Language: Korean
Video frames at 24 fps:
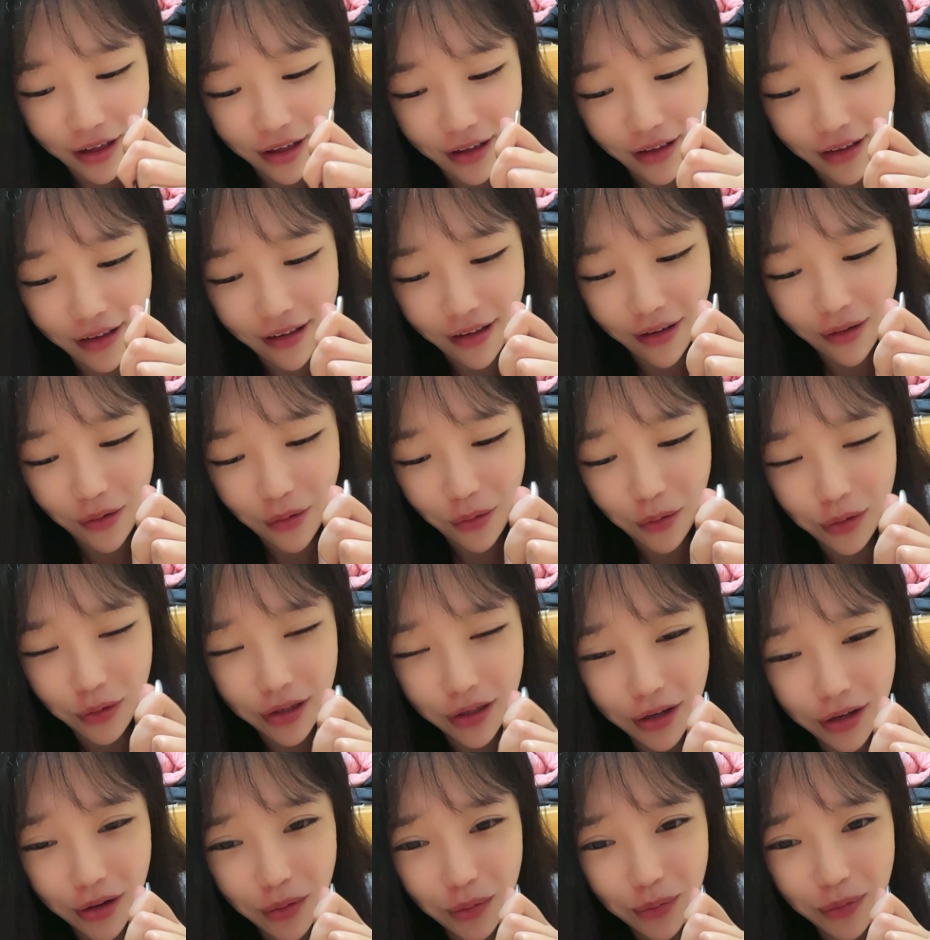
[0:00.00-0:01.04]
아,
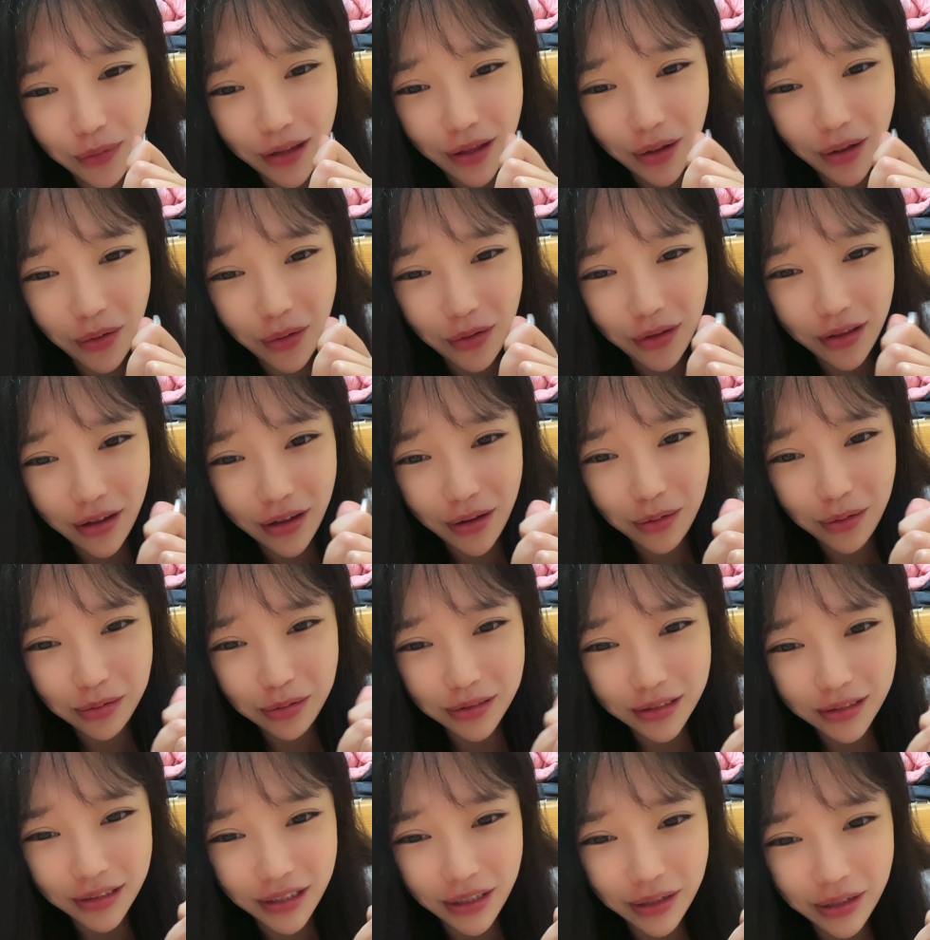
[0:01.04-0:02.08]
어이가 없네, 어이가
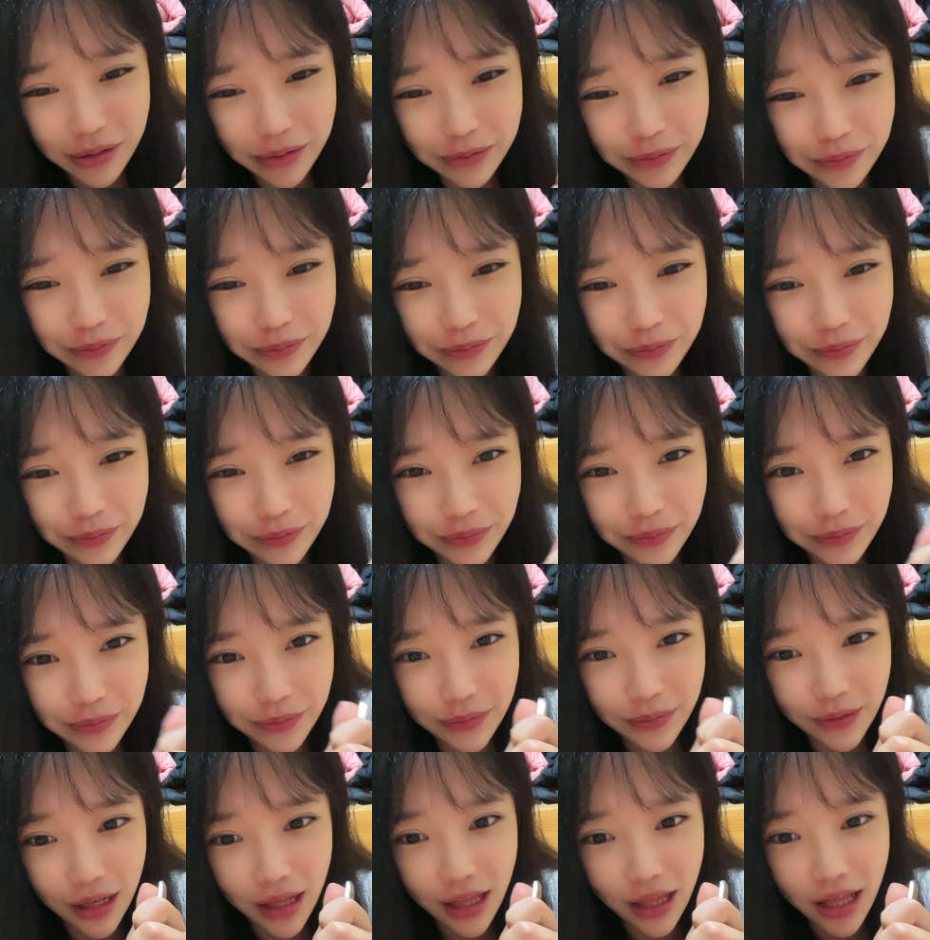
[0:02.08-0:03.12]
없어.
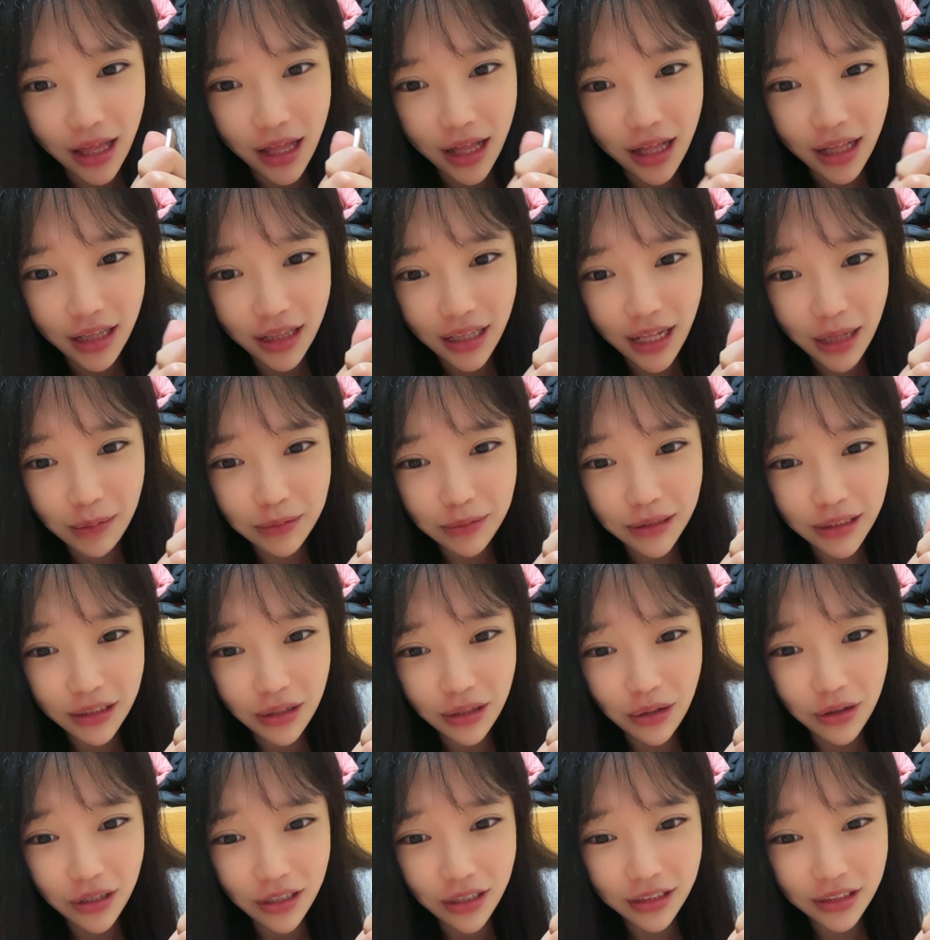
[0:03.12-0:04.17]
남친
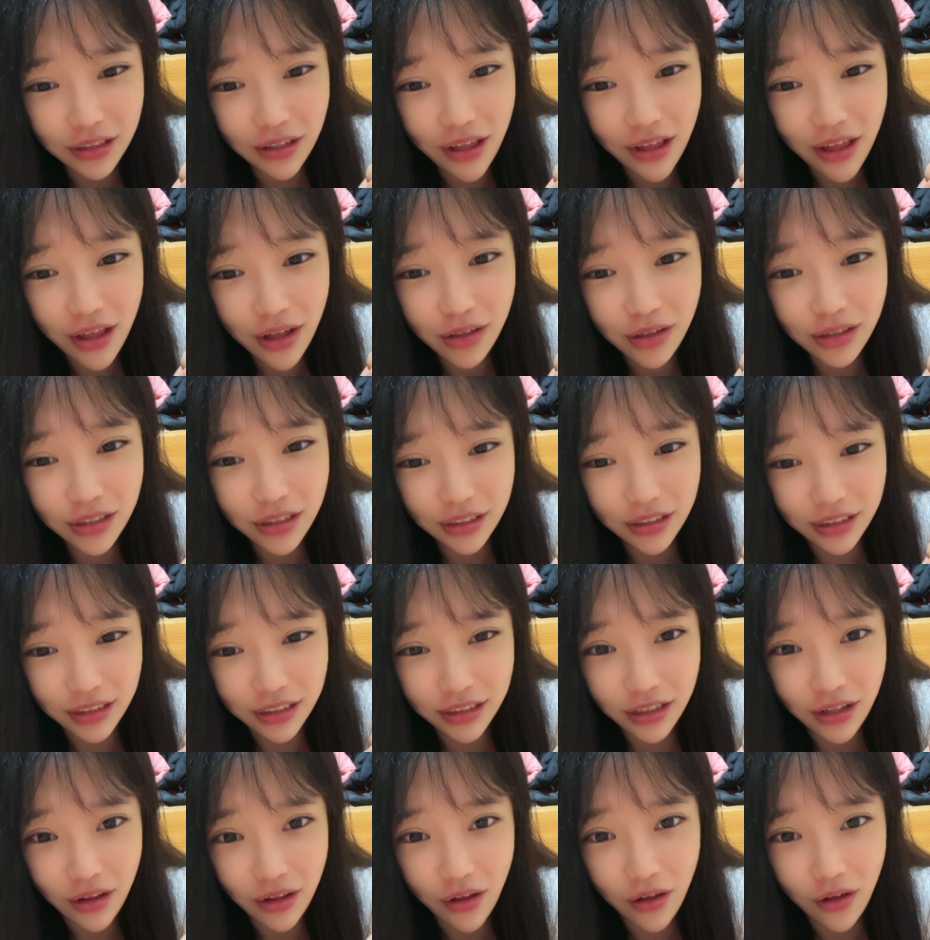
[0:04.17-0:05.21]
어디 였어
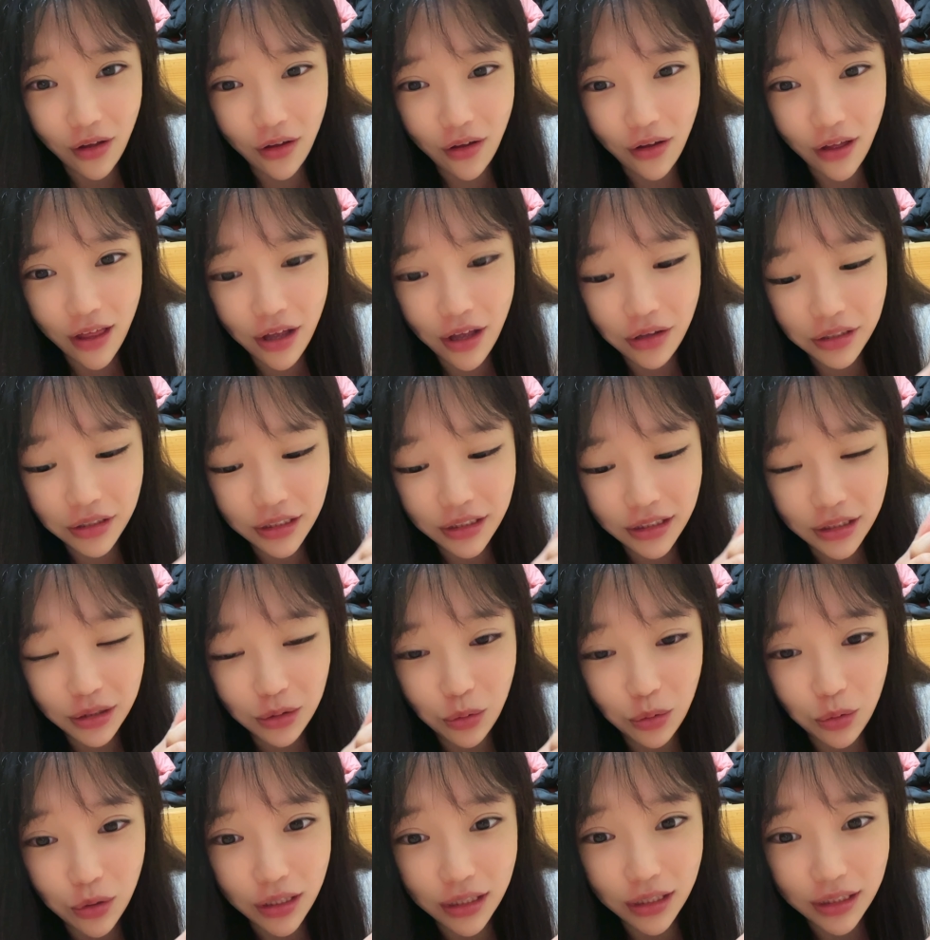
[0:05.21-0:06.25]
헤어졌어. 헤어진 지
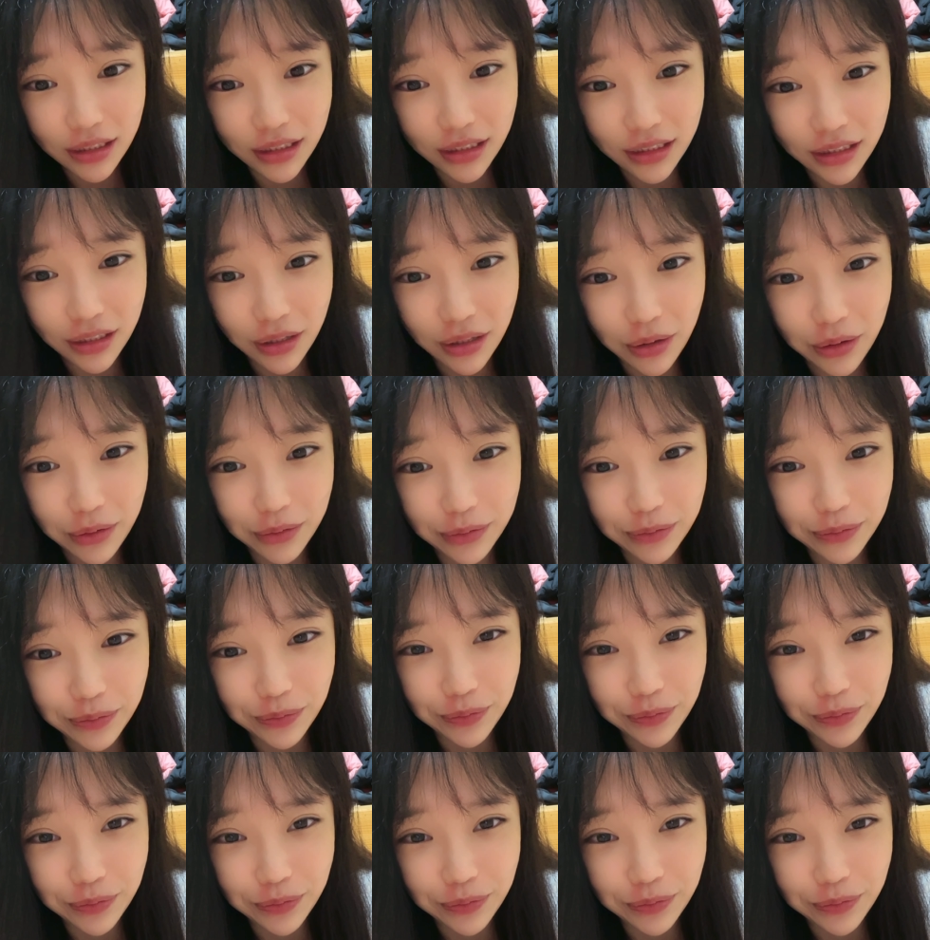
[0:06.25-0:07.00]
오래됐어. 응?